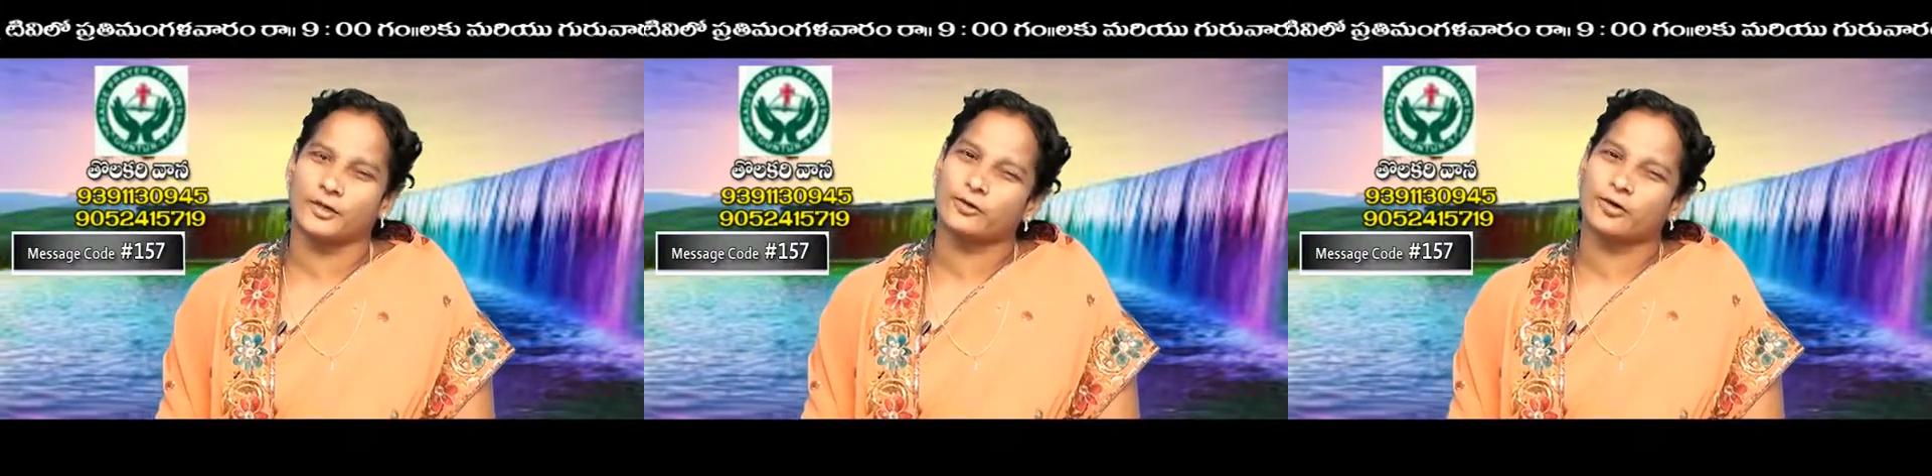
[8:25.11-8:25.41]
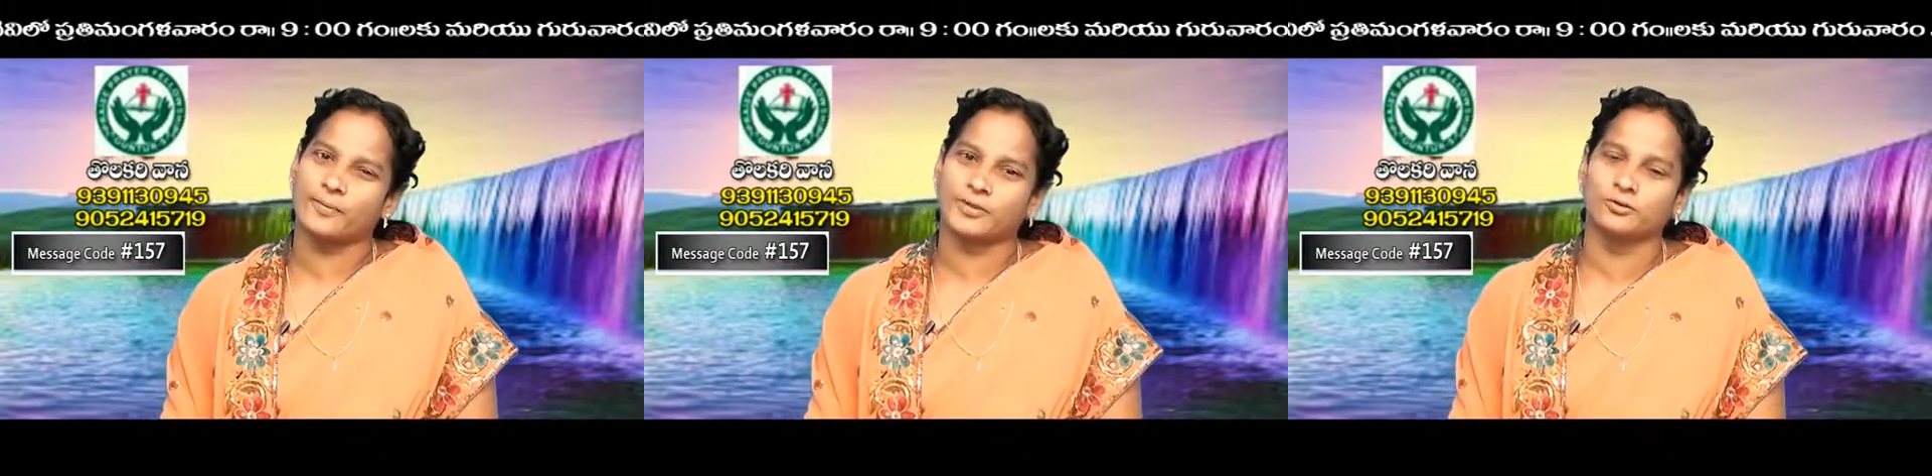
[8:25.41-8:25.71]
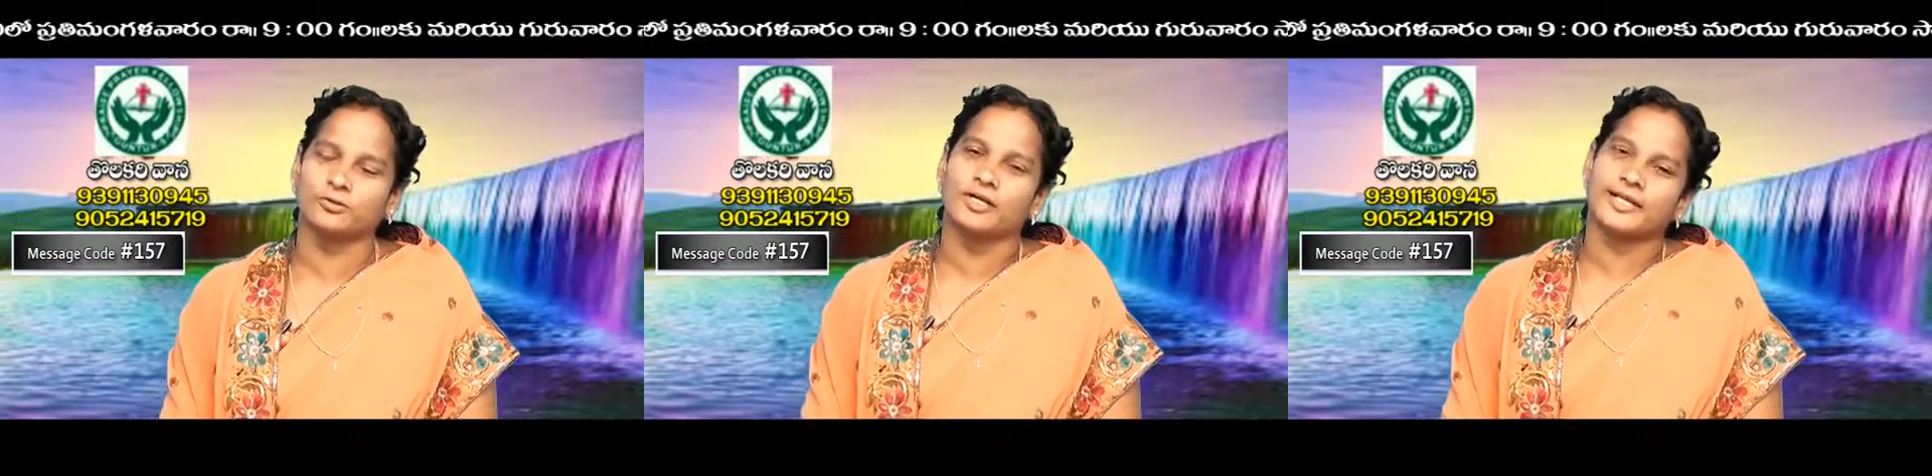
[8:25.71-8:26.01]

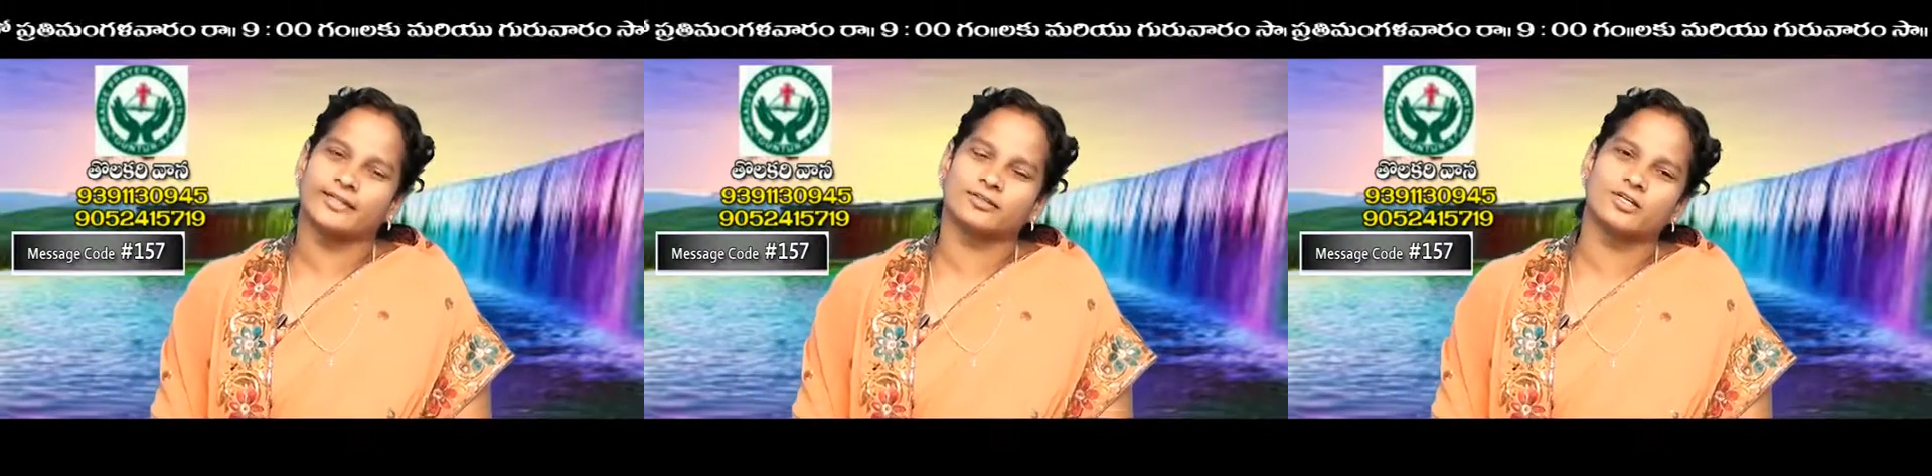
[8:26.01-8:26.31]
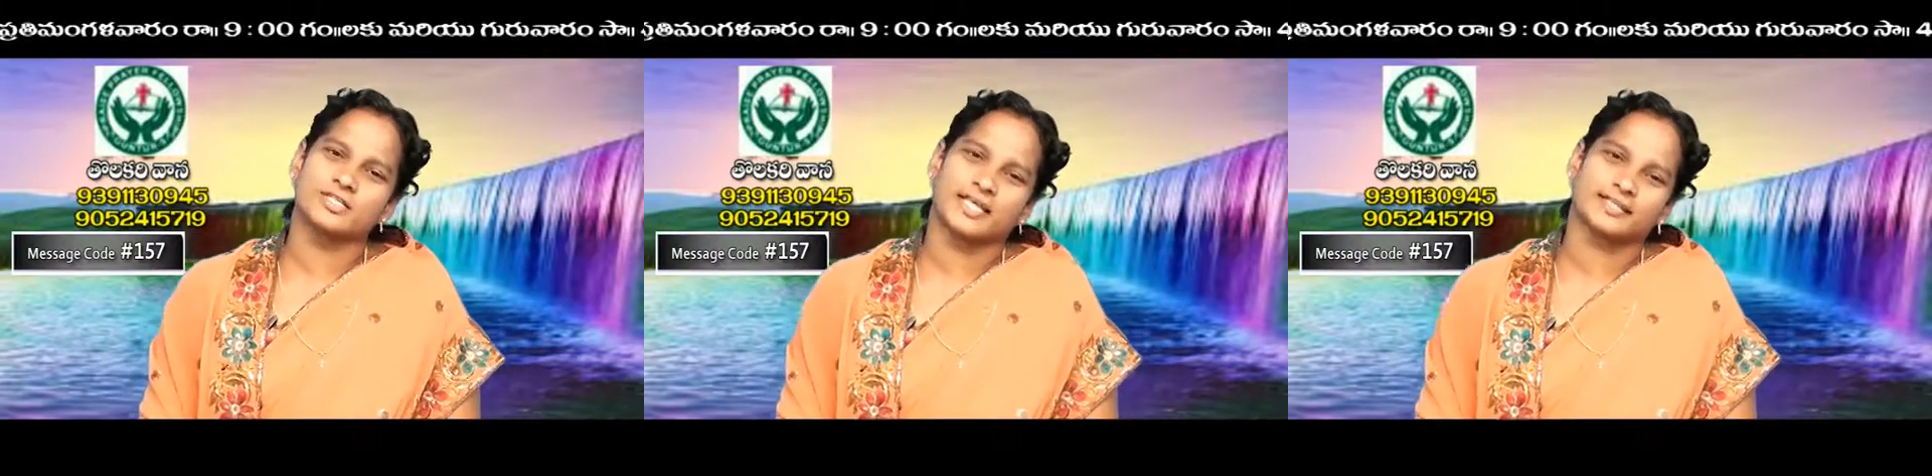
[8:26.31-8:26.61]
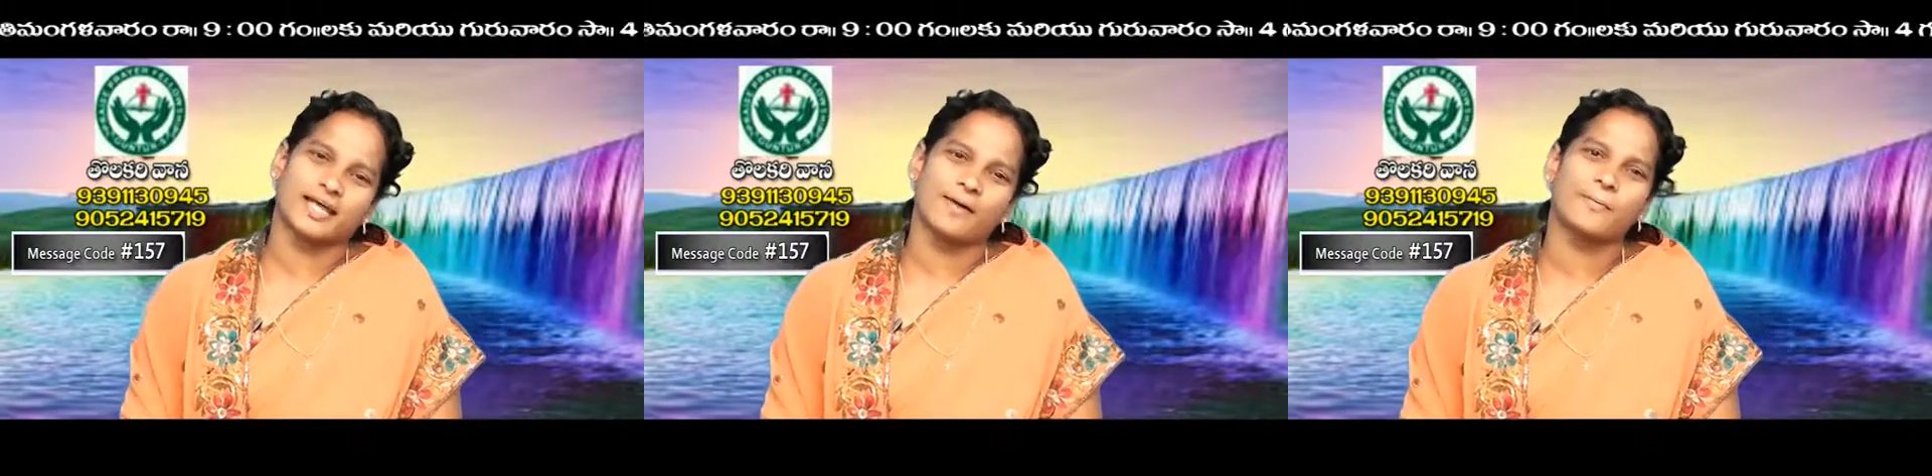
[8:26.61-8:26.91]
యొక్కబేదు ఎంతో
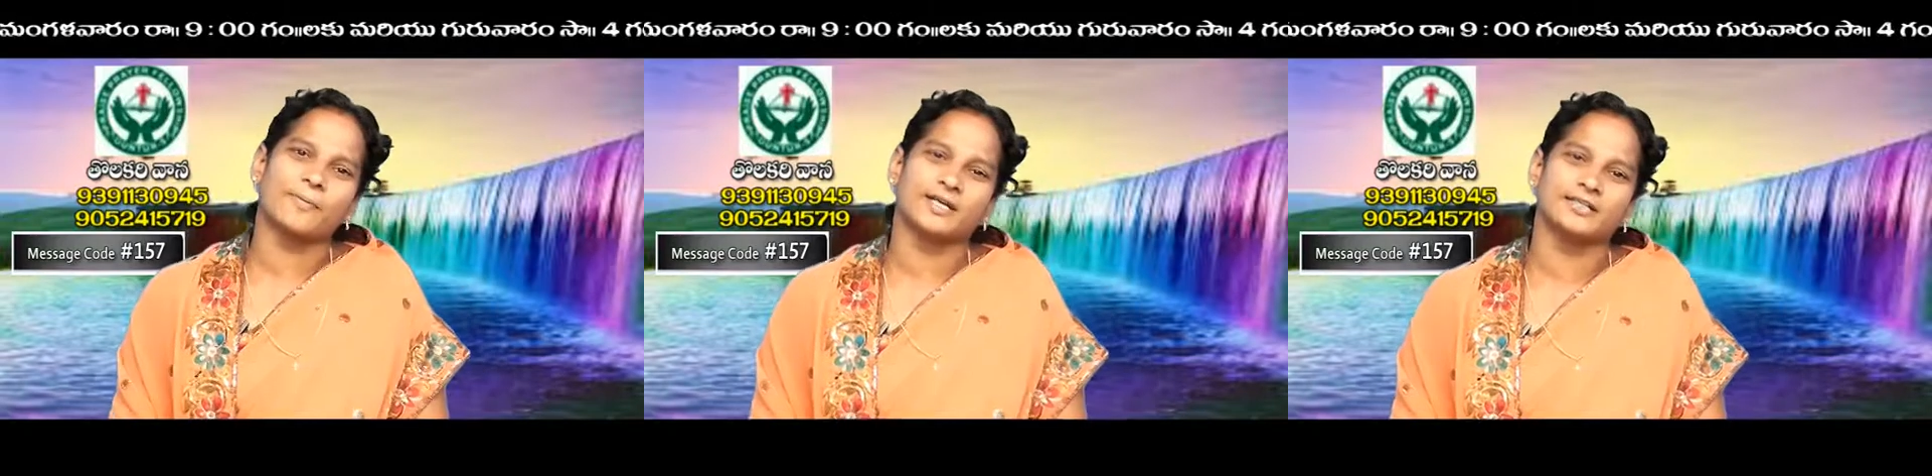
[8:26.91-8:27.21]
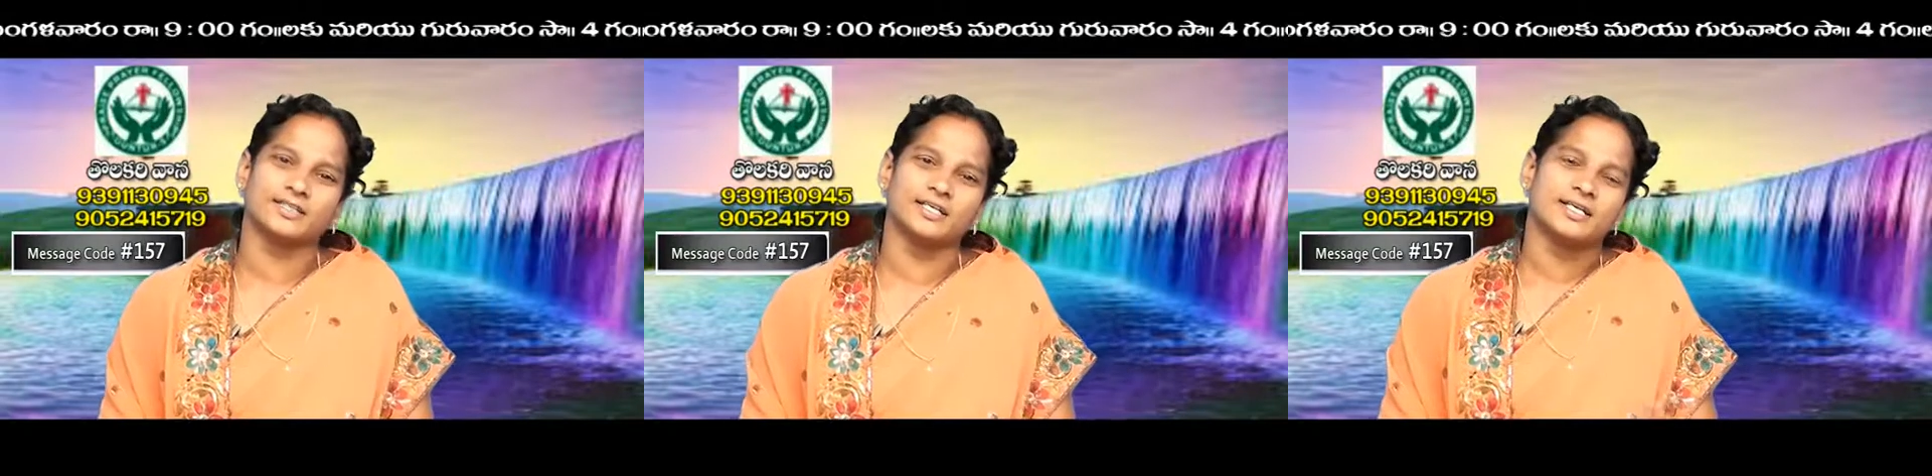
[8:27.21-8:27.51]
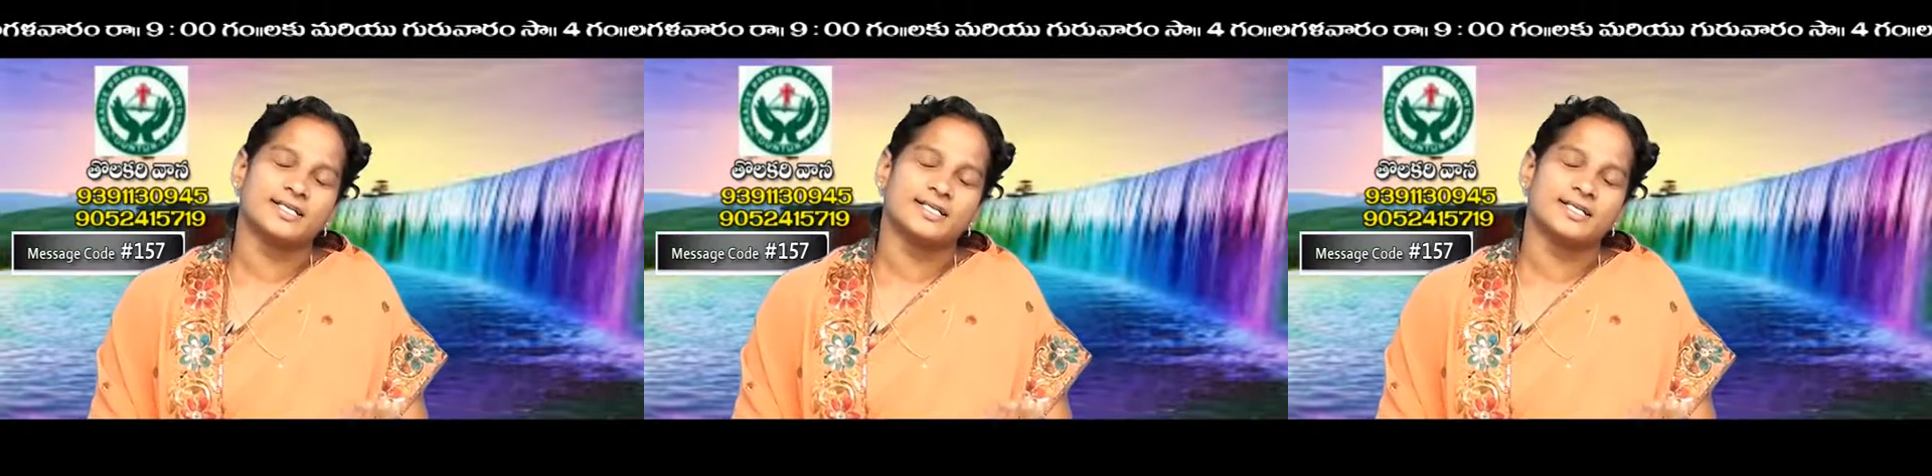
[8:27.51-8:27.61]
సంతాపపడింది